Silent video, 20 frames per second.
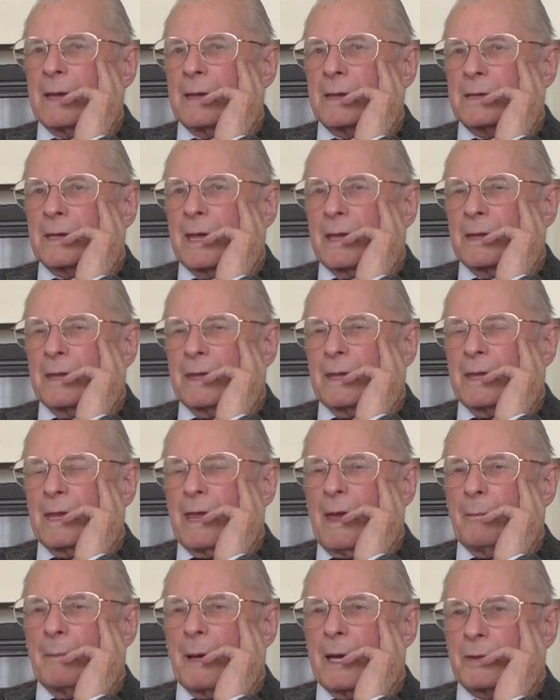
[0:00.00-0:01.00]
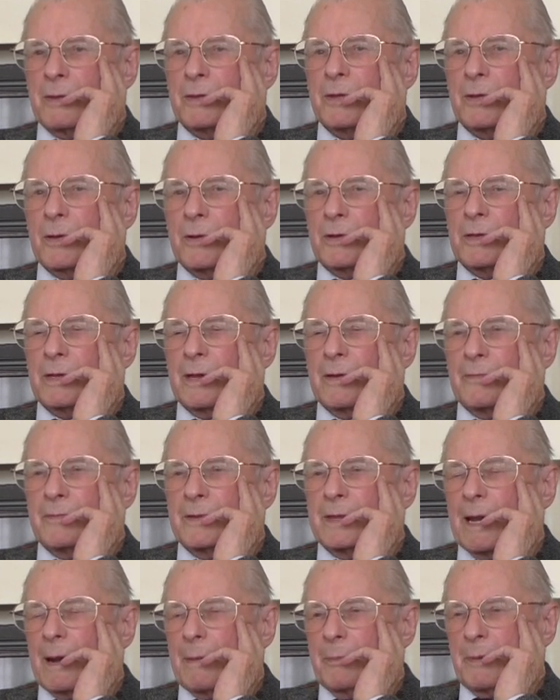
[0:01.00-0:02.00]
Że nie ma co się
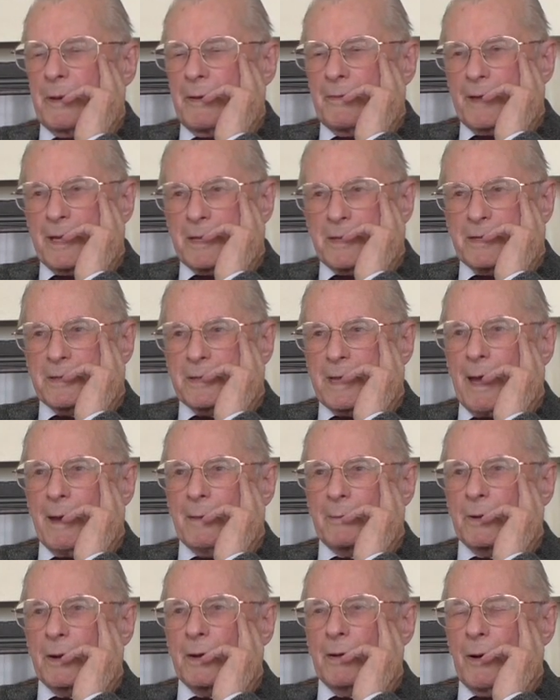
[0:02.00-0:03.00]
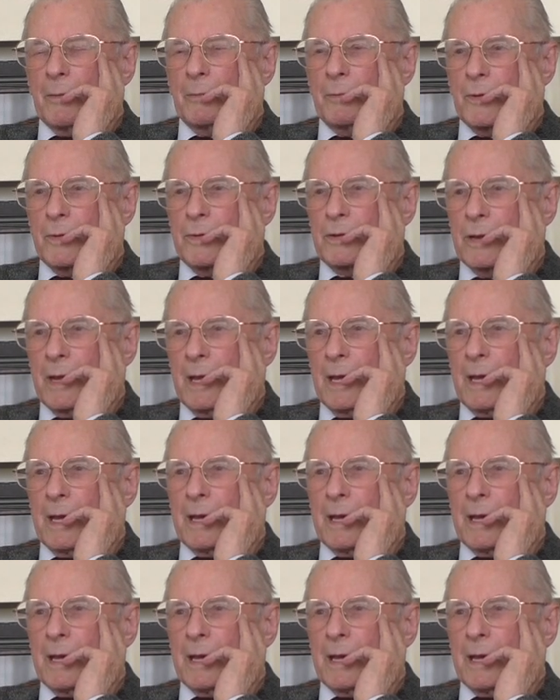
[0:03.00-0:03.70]
wdrapywać tam komuś,